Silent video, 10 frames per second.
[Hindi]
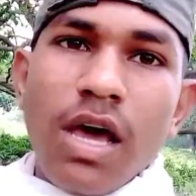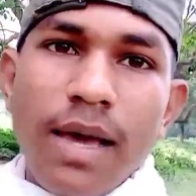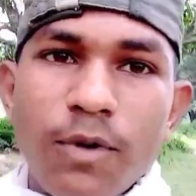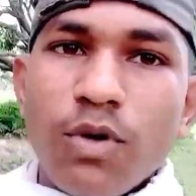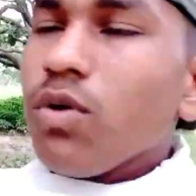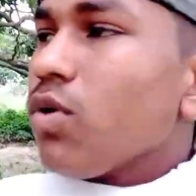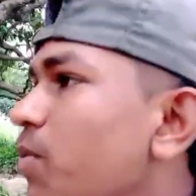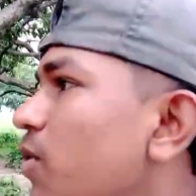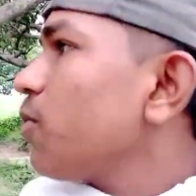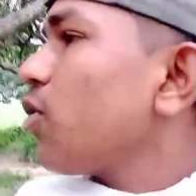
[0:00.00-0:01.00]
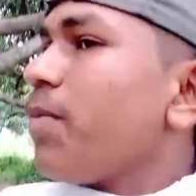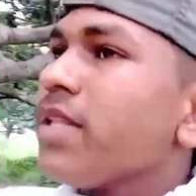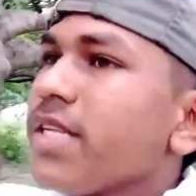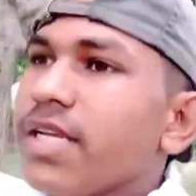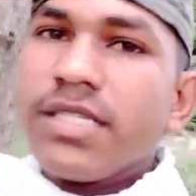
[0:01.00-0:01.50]
आप लोगों को
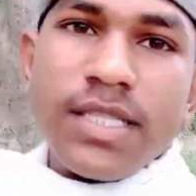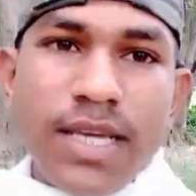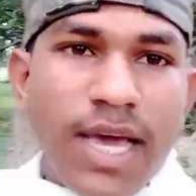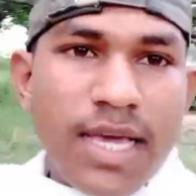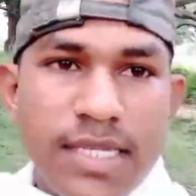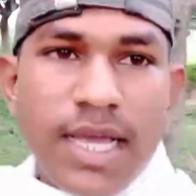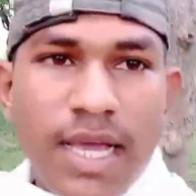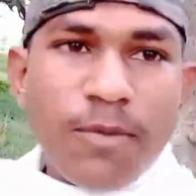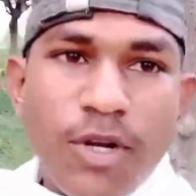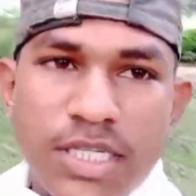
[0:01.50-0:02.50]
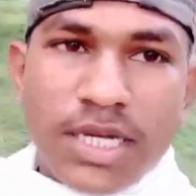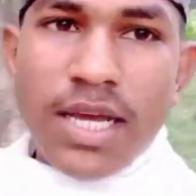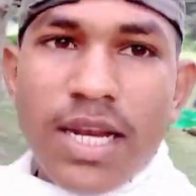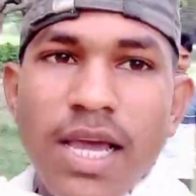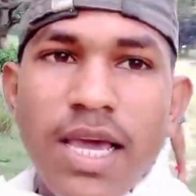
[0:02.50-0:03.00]
प्रॉपर तरीके से दिखाया जाएगा पूरा
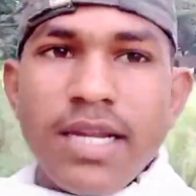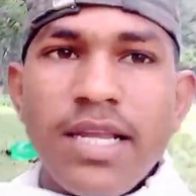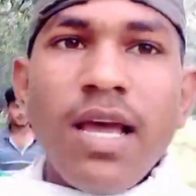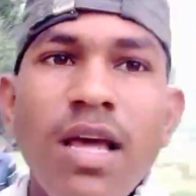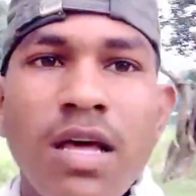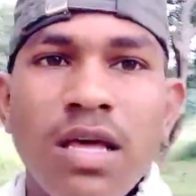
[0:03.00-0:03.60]
जंगल का एरिया